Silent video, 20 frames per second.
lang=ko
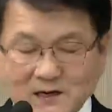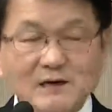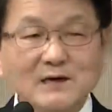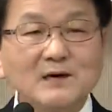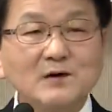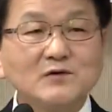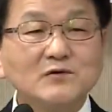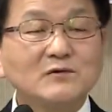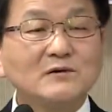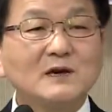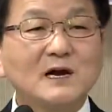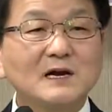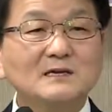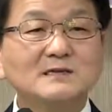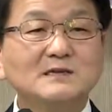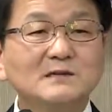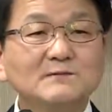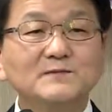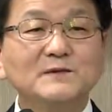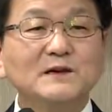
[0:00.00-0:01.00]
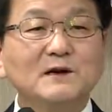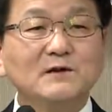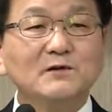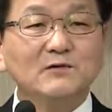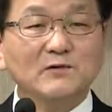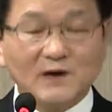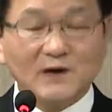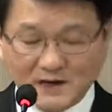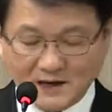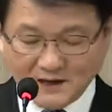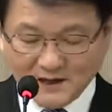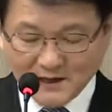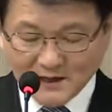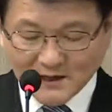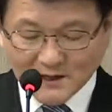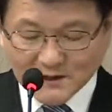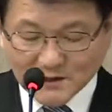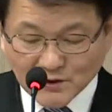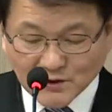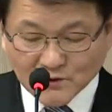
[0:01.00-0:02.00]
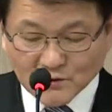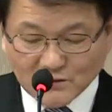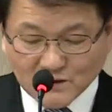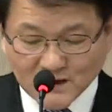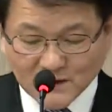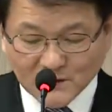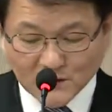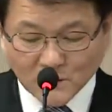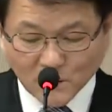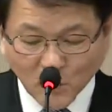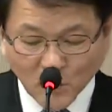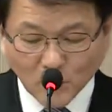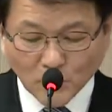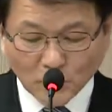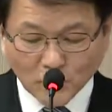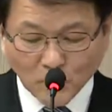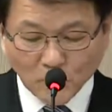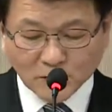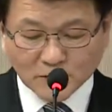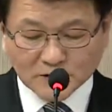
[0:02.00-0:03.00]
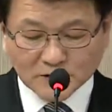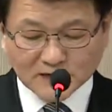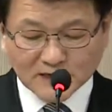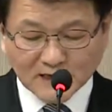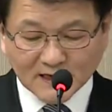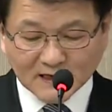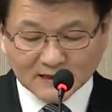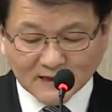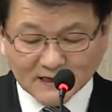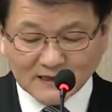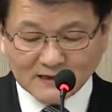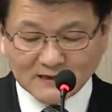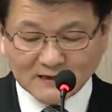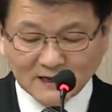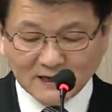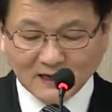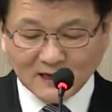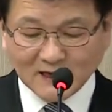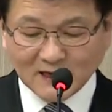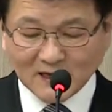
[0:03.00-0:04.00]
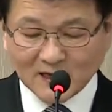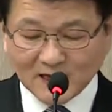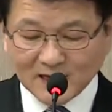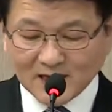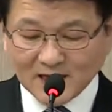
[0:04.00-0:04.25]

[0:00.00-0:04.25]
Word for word: 거룩한 심령과 거룩한 공동체가 될 때